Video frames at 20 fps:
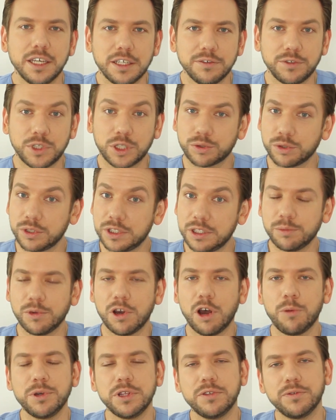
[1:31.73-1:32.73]
W związku z tym
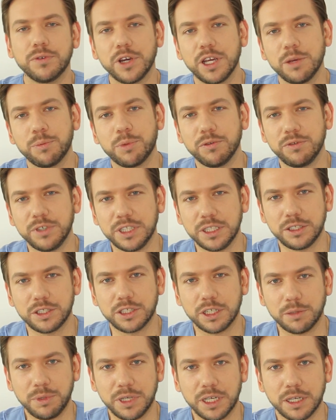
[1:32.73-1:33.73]
obydwoje powinni
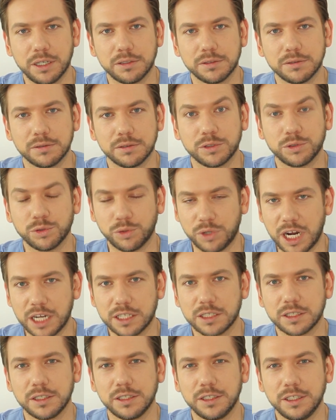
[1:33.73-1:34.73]
siebie
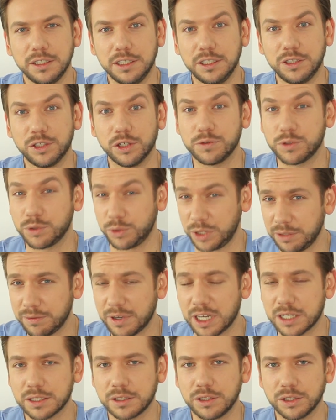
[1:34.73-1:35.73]
słuchać i to
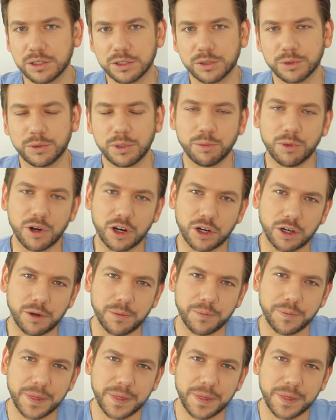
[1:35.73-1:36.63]
wsłuchiwać dosyć głęboko.